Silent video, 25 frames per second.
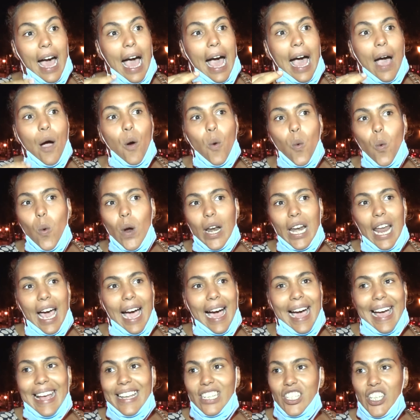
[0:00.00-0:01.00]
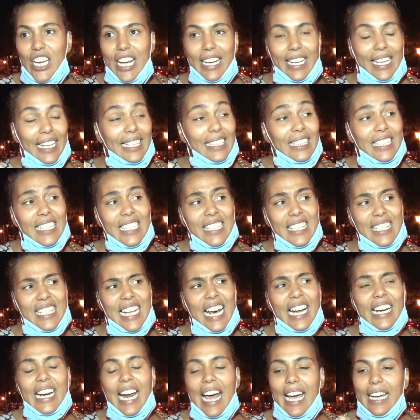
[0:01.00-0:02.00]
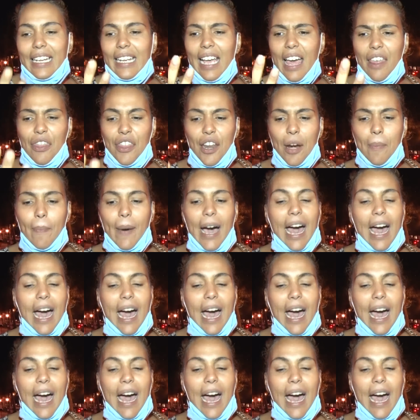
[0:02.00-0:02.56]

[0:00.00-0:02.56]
اول حاجه كانت تسرح يضرب